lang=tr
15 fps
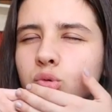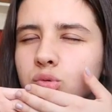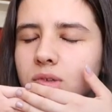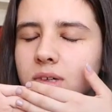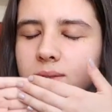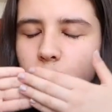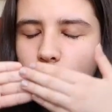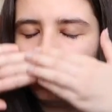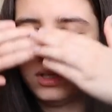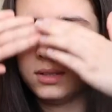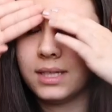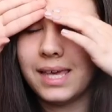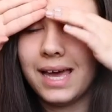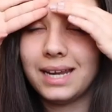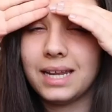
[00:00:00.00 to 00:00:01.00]
sonundayım şu
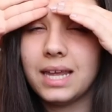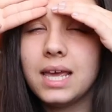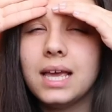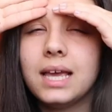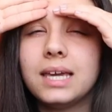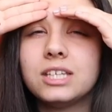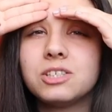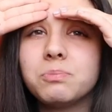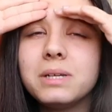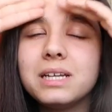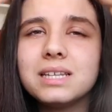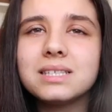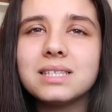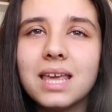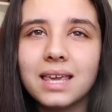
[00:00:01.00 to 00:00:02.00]
anda. Yani
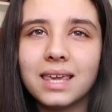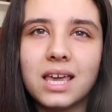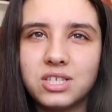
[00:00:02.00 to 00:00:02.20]
hiçbir liseye